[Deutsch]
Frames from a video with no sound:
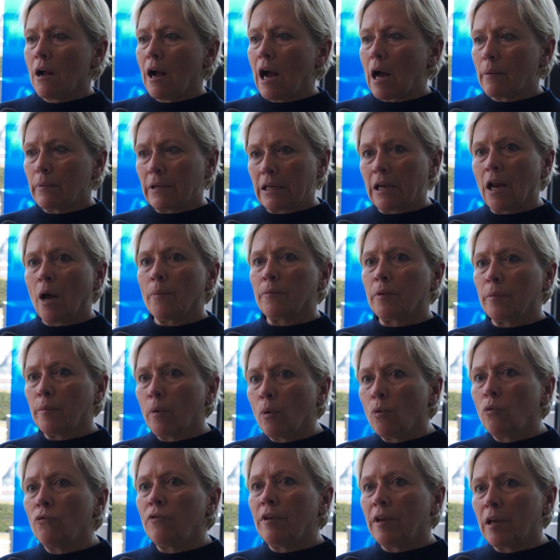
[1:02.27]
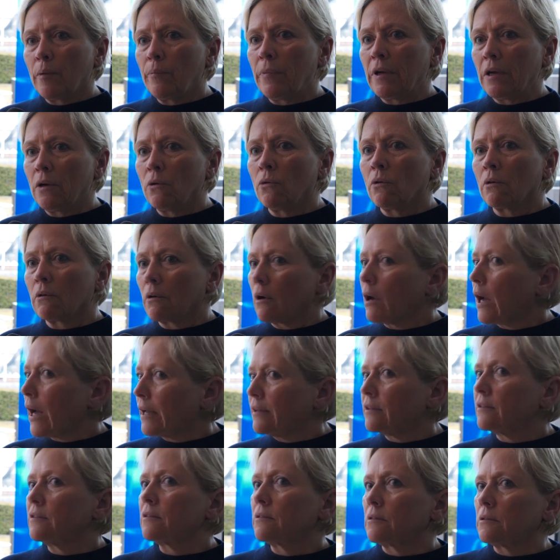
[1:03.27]
Aber ich glaube, die berufliche Bildung
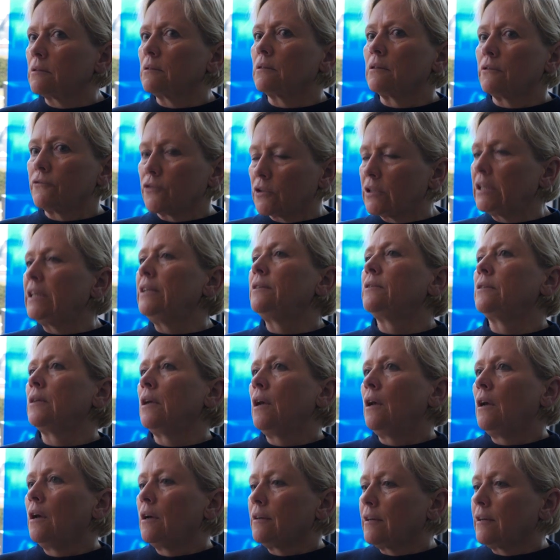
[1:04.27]
hat es äh, verdient,